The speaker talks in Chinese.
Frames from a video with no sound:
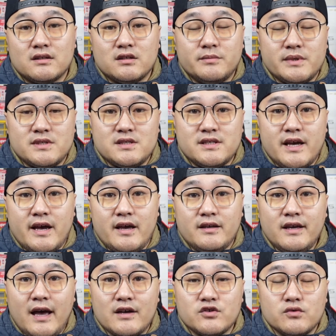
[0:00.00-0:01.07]
特别是在
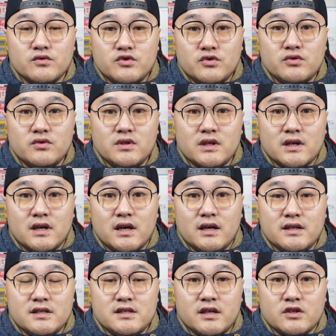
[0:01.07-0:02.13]
亚洲区的
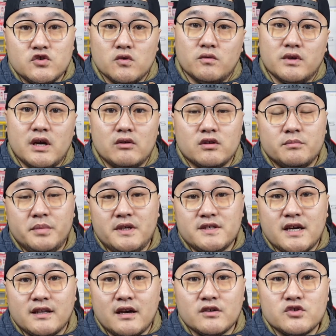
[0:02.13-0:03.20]
一些重要的比
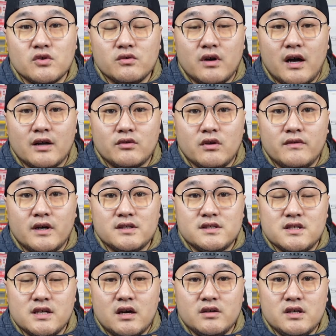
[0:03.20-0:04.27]
赛当中啊，对方
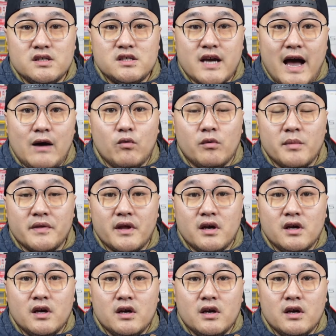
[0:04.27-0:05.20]
只要一夹我们呢，